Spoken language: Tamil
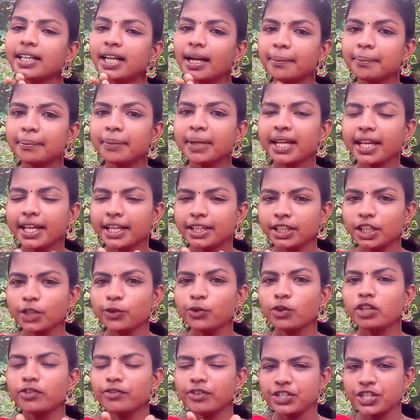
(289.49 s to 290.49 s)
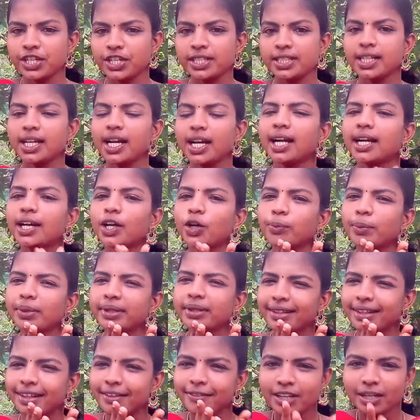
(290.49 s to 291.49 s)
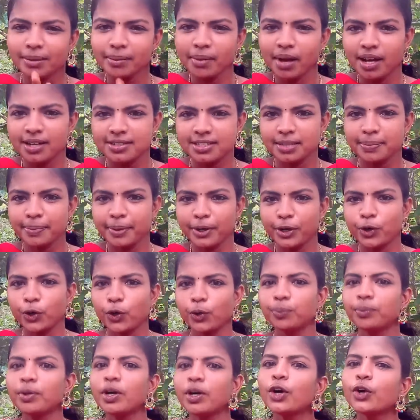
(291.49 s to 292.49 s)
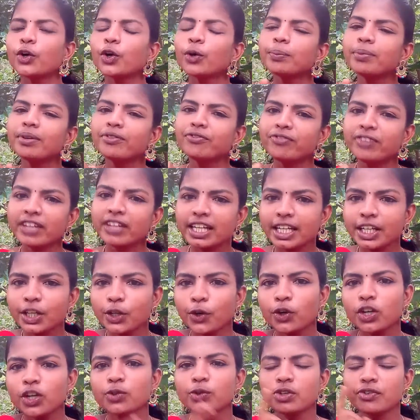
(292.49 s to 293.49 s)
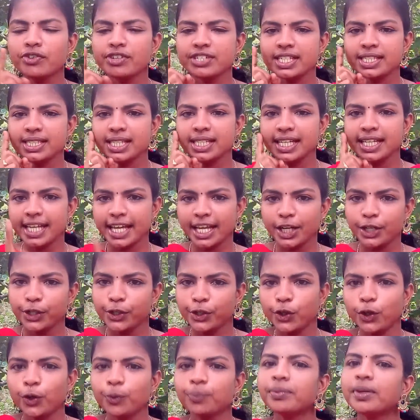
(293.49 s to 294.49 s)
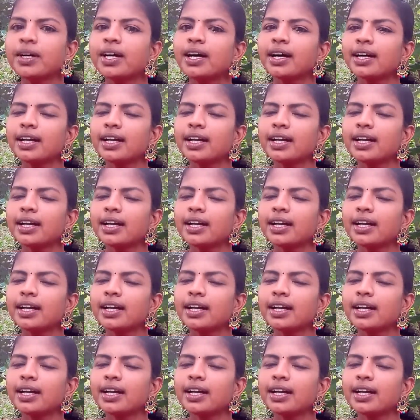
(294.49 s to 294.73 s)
நம்ம எந்த ஒரு விஷயத்துக்காக ரொம்ப தீவிரமாக ஆசைப்படுறோம் ரொம்ப விதியோட ஒரு விஷயத்தில் இறங்குறோம்